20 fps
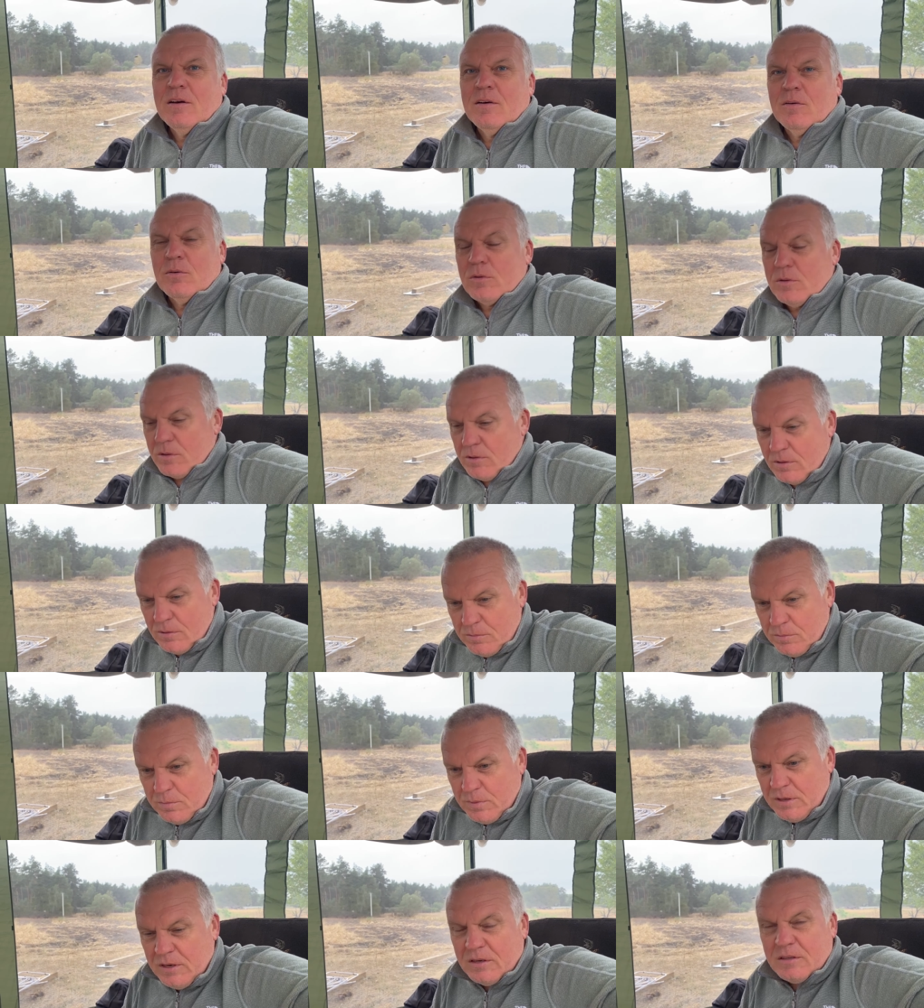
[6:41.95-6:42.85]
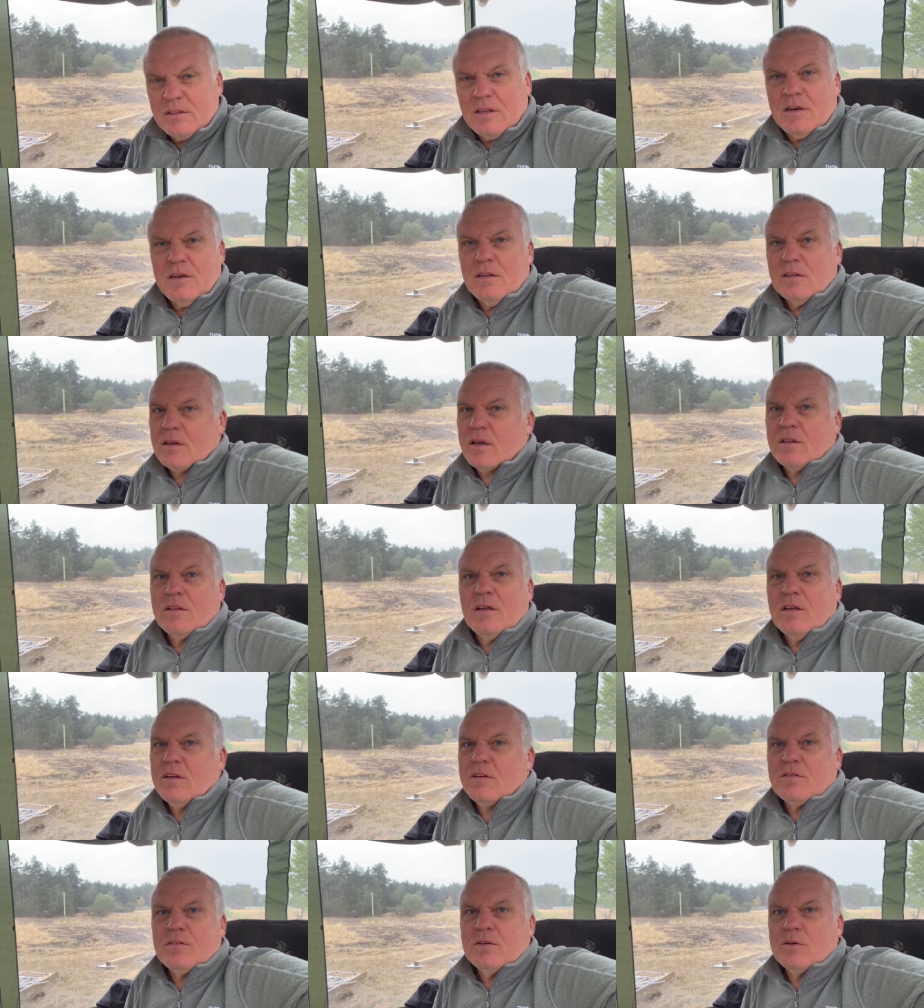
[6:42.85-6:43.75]
Вот Мэри к тарелке, она
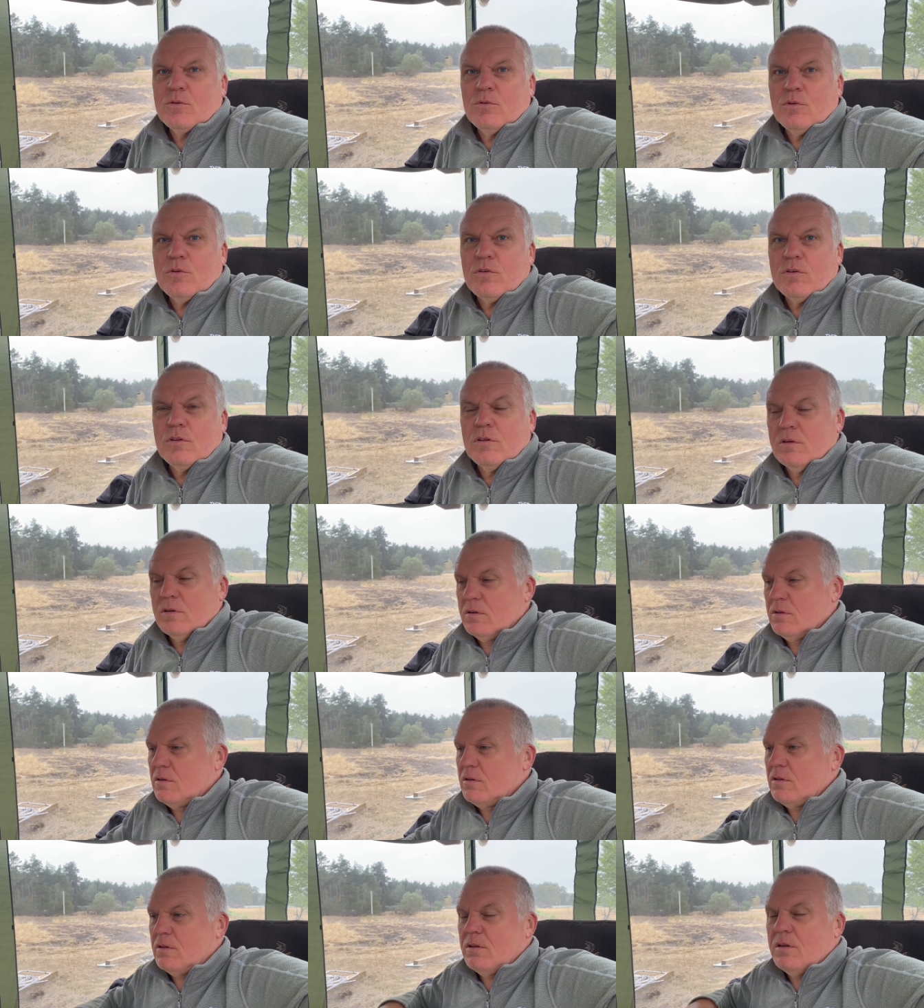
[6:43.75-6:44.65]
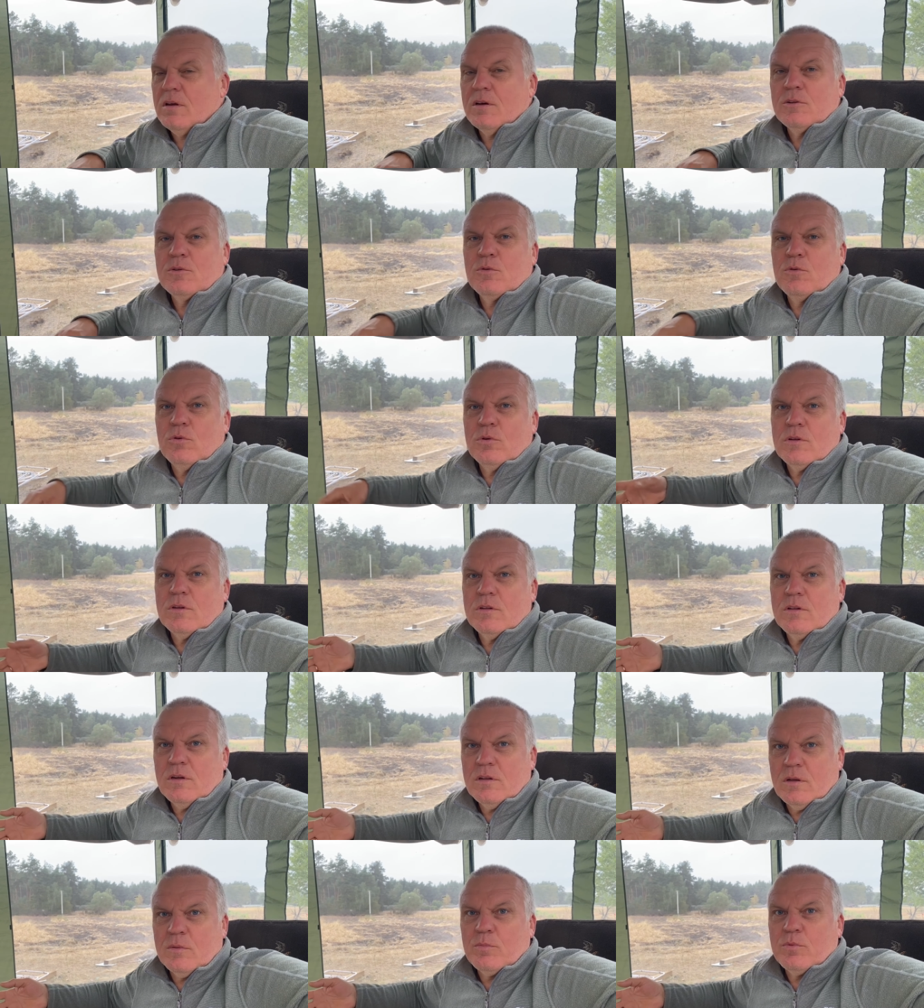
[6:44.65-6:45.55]
есть не хочет. И отходит,
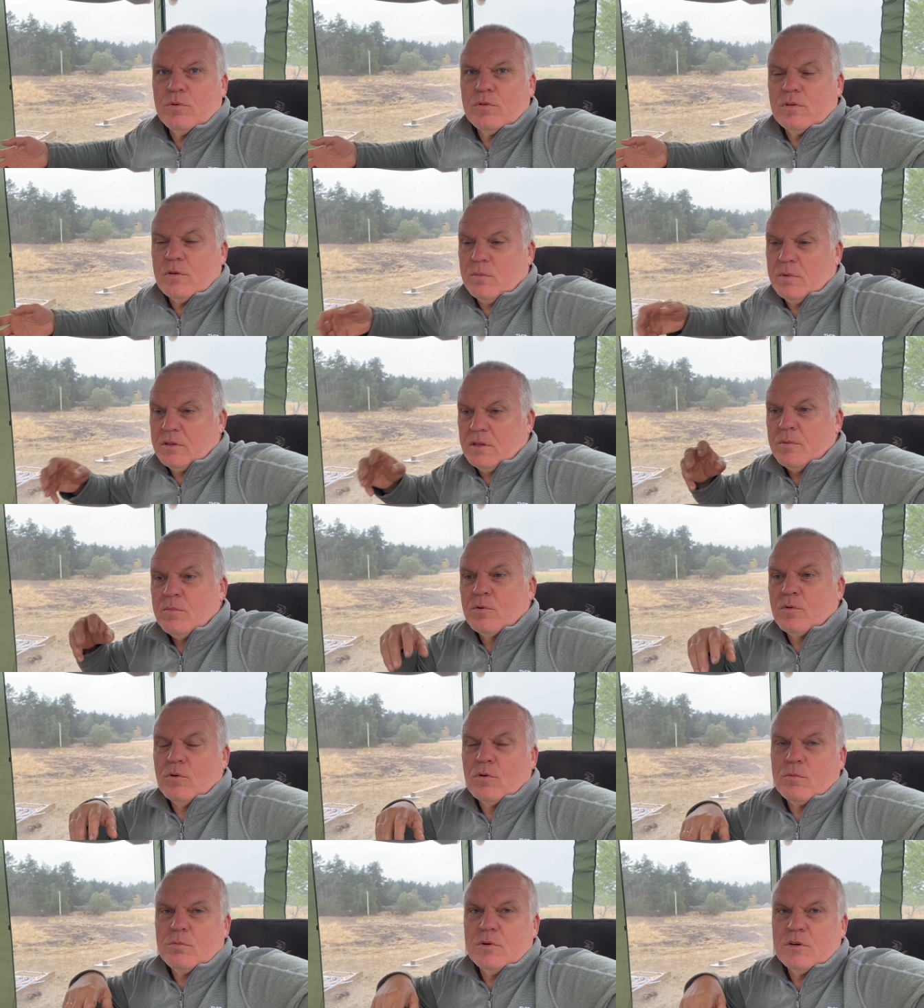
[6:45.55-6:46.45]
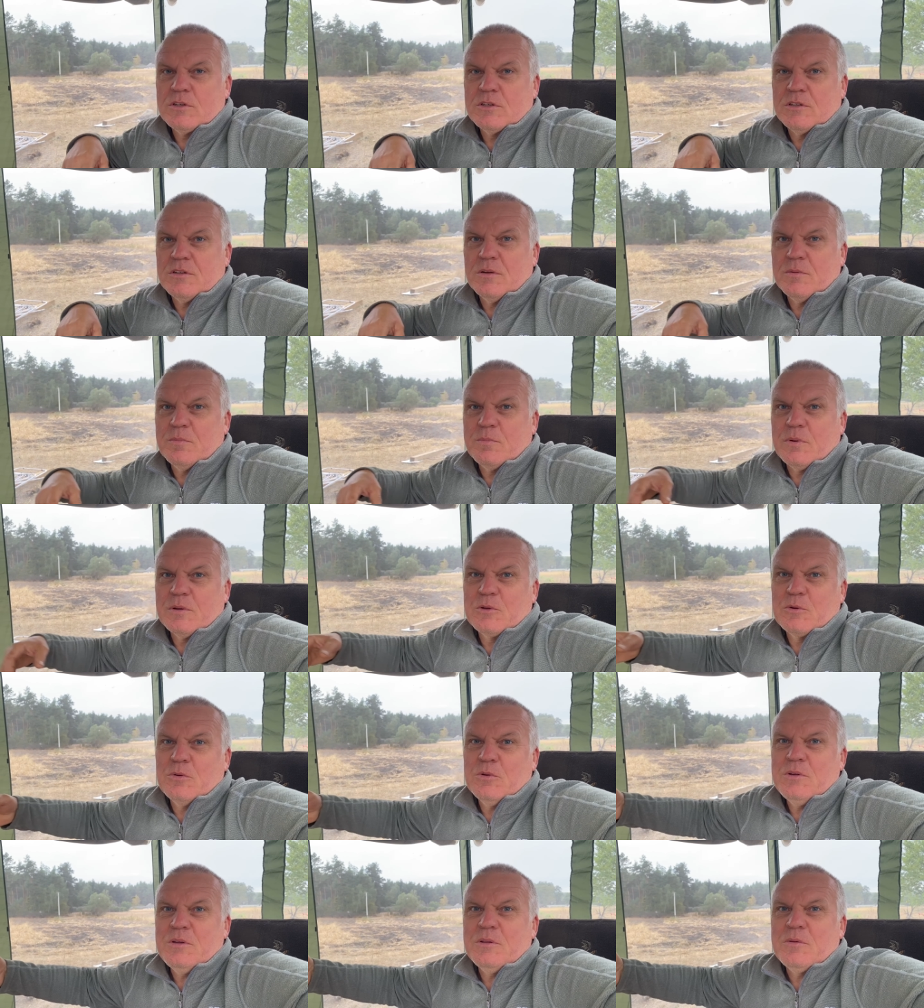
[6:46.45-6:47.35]
да, допустим, а там корм лежит.
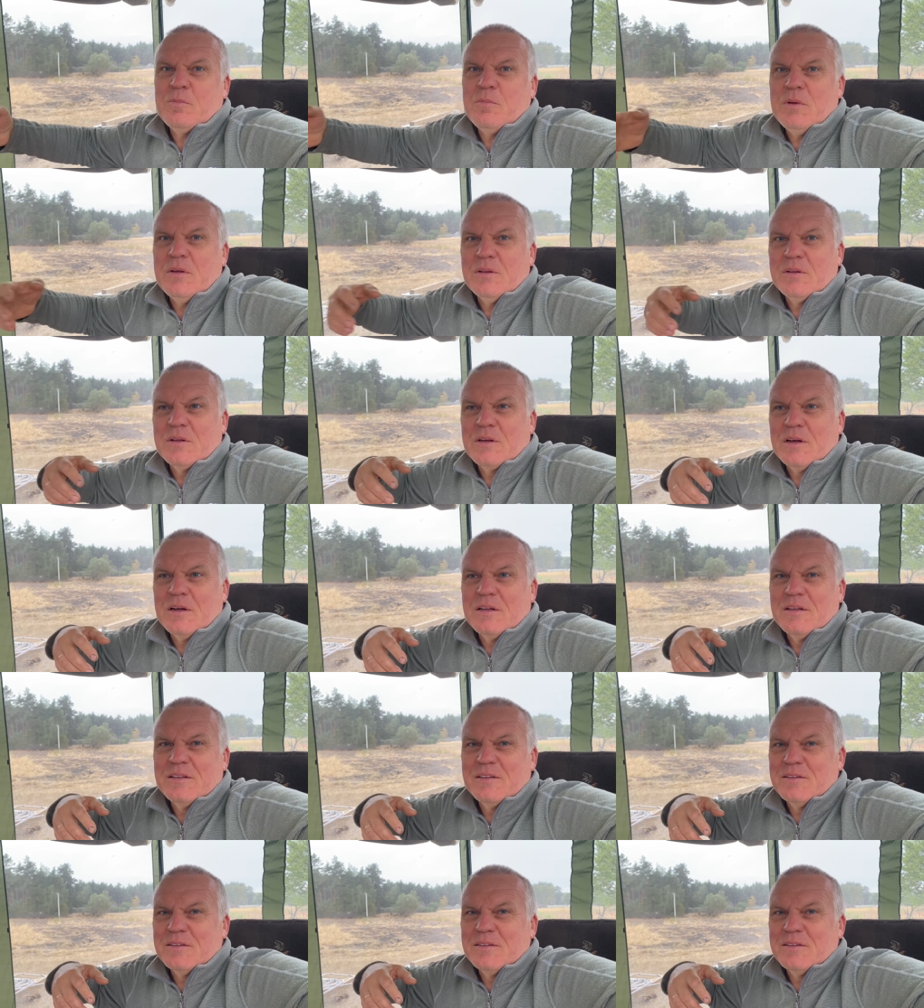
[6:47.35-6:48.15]
Подходит Милка